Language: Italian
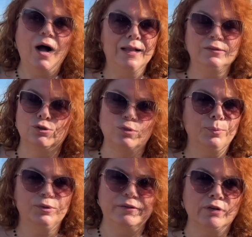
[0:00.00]
altro non
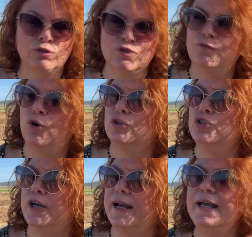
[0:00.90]
potevano
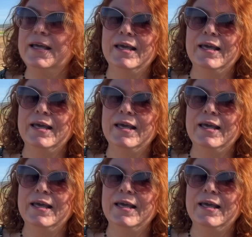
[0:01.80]
svolgere.